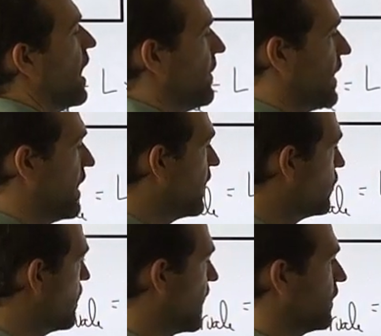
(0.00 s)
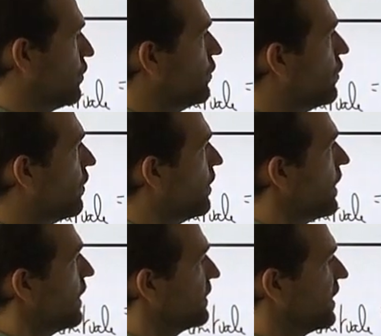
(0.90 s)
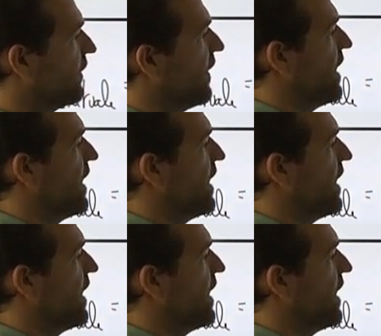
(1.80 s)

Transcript: Eh bien, l'aire de la réduction, ça va